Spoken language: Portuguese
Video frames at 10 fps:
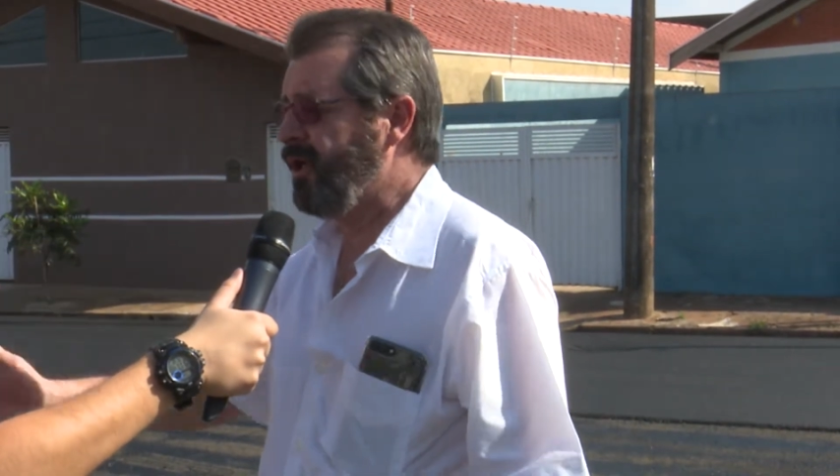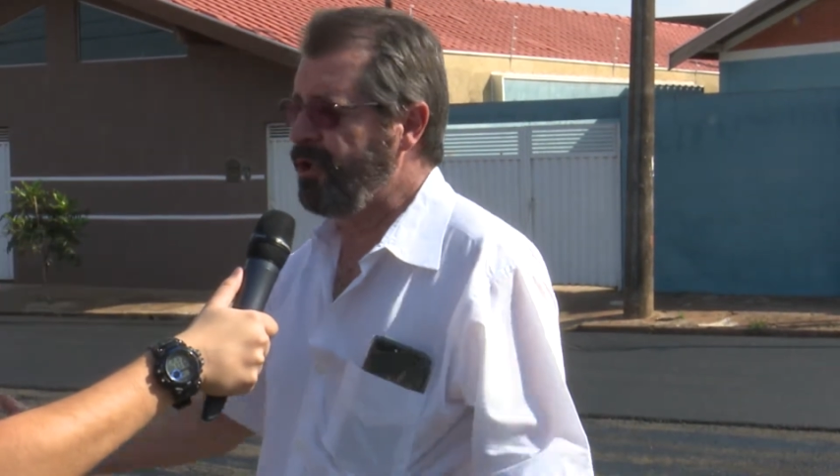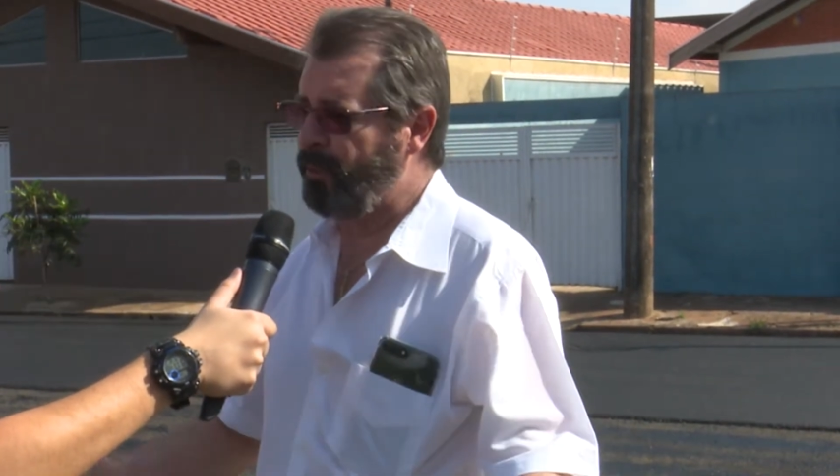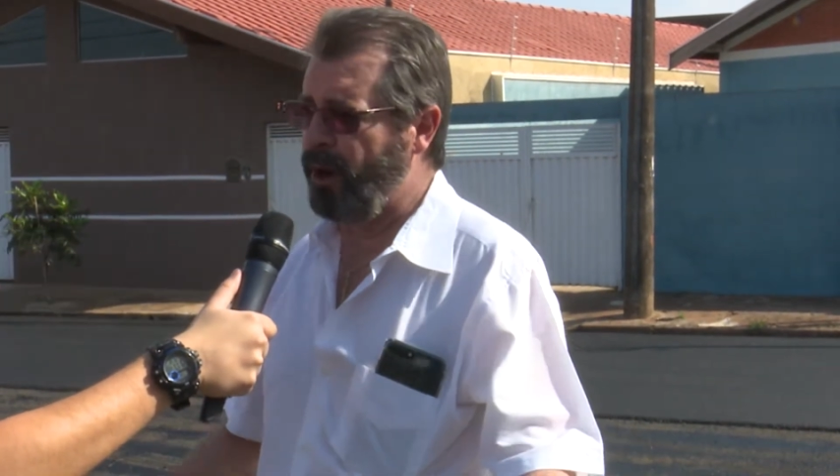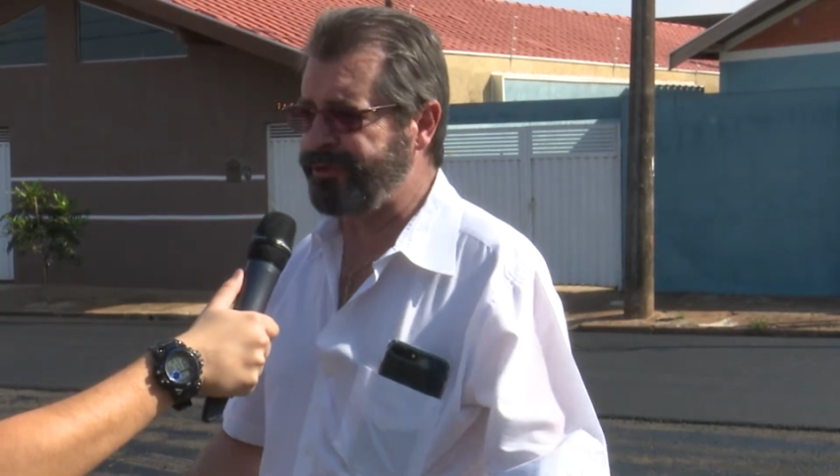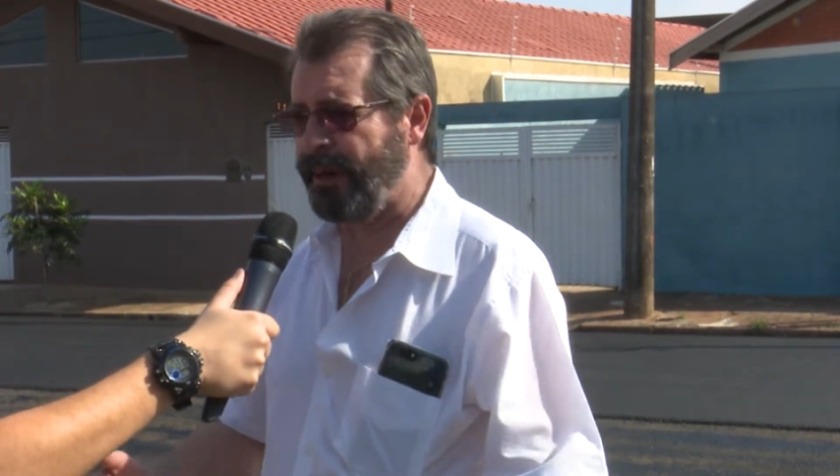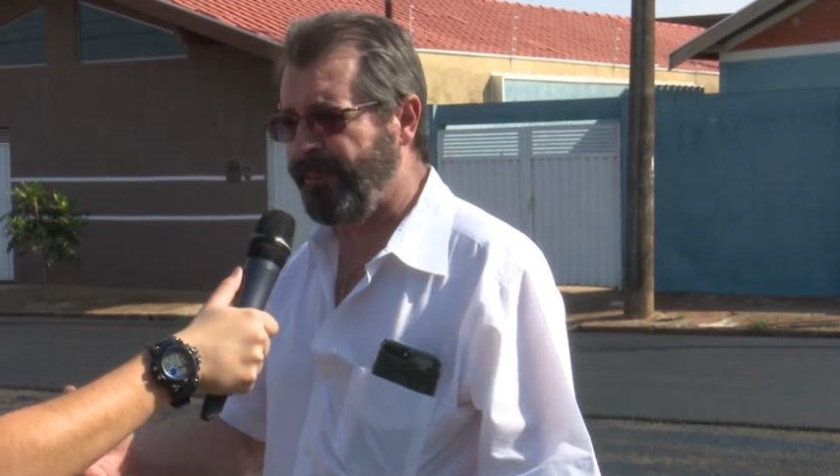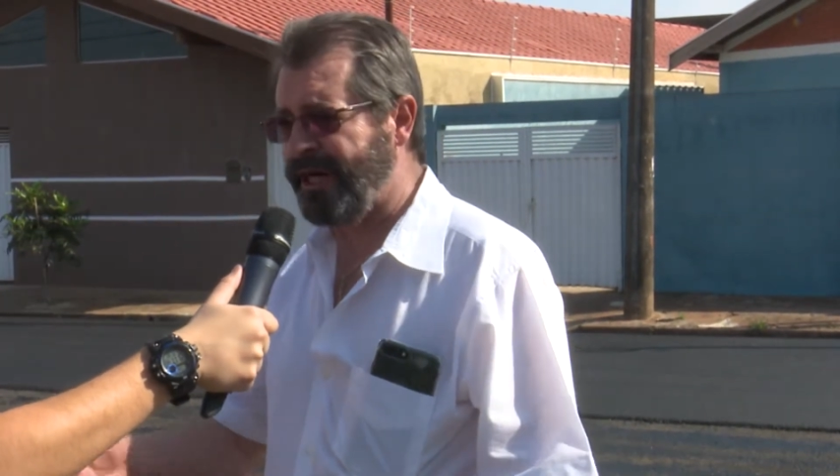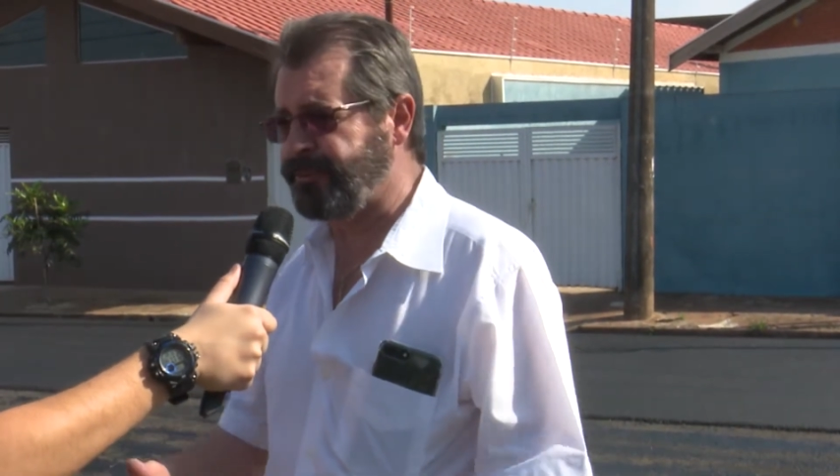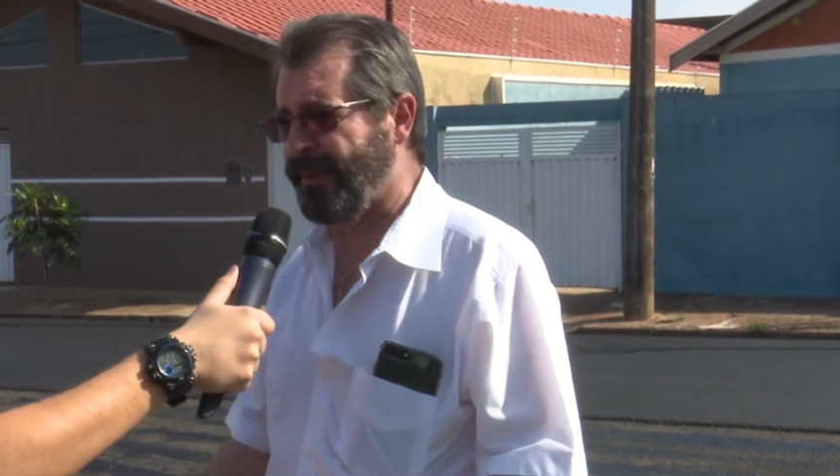e uma outra
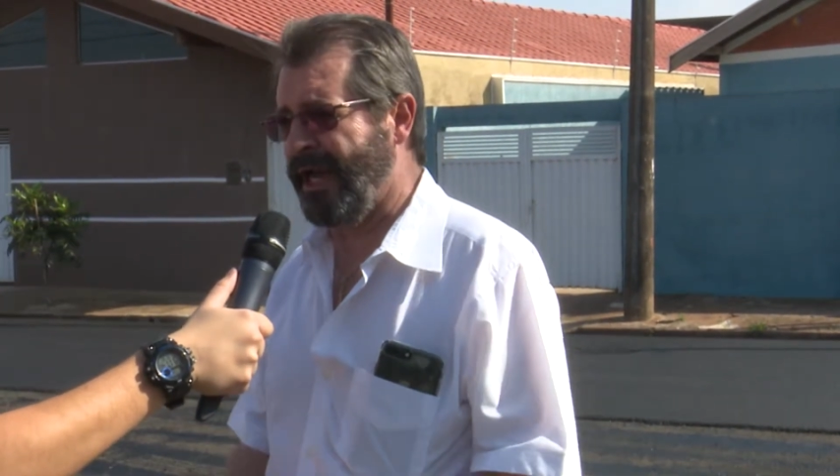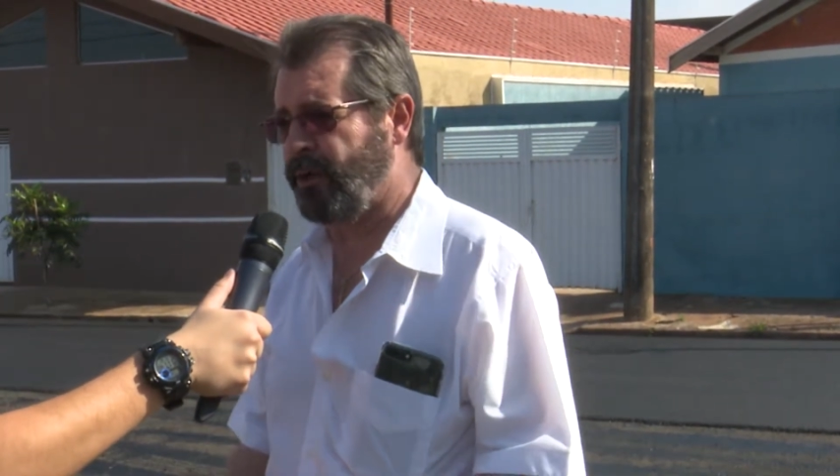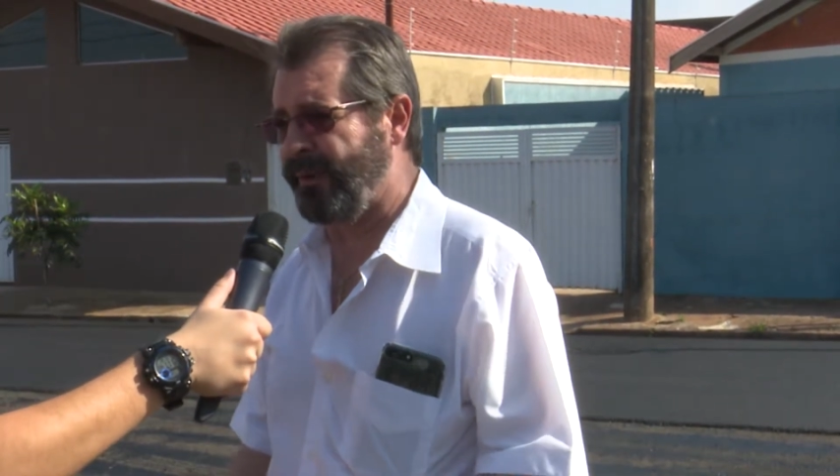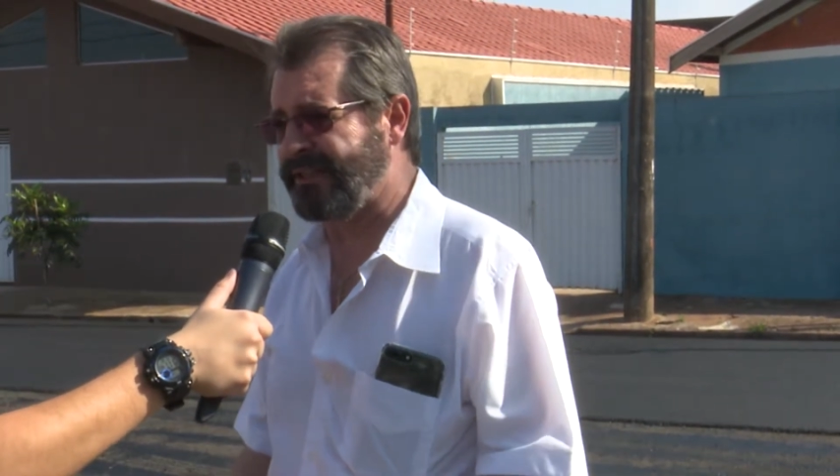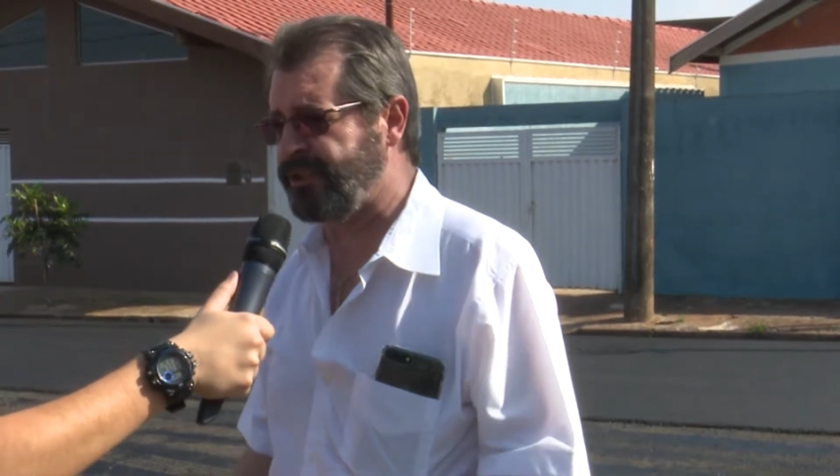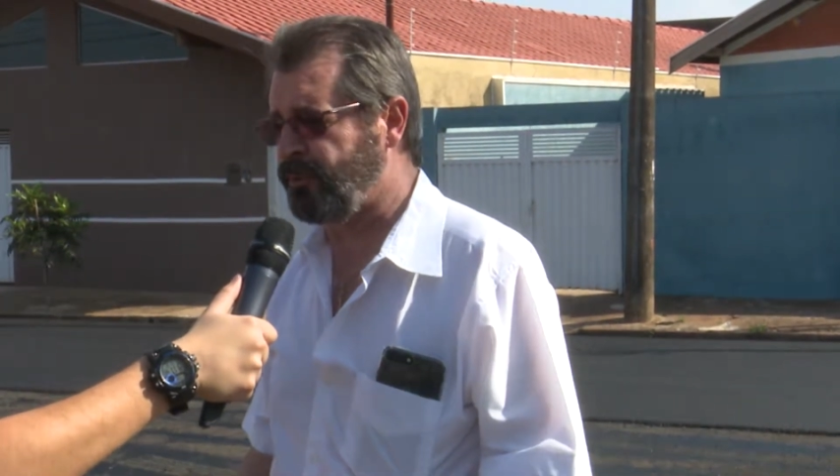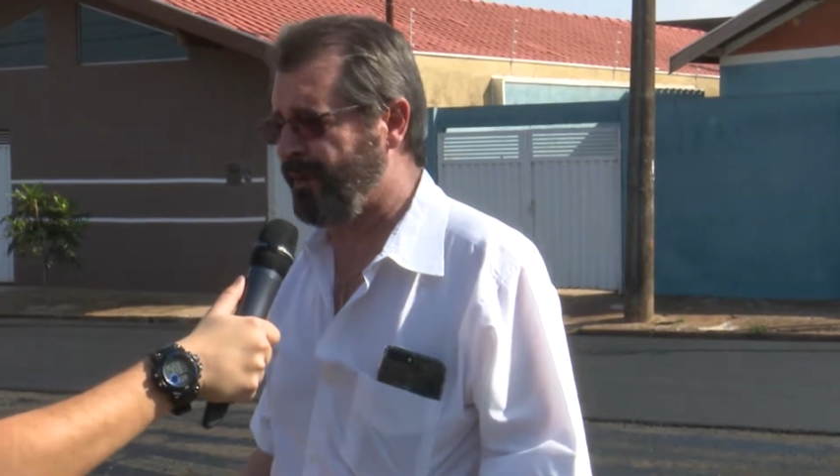parte para recuperação do